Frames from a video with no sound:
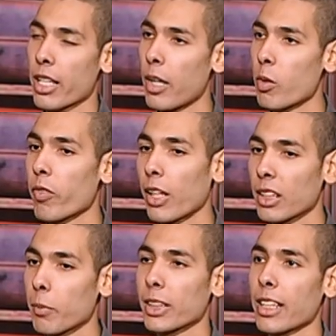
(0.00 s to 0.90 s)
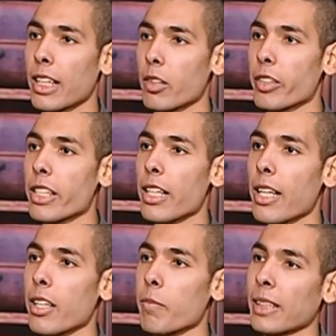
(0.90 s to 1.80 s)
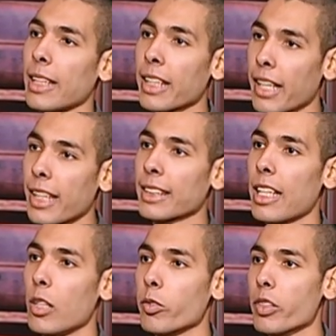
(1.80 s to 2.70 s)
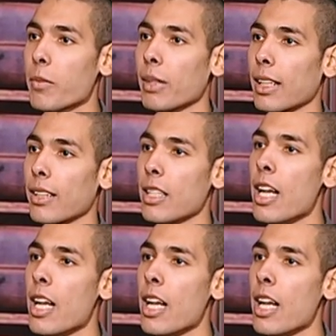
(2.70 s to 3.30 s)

او الفحص البصري لو في آه، مثلا كراكس او في مثلا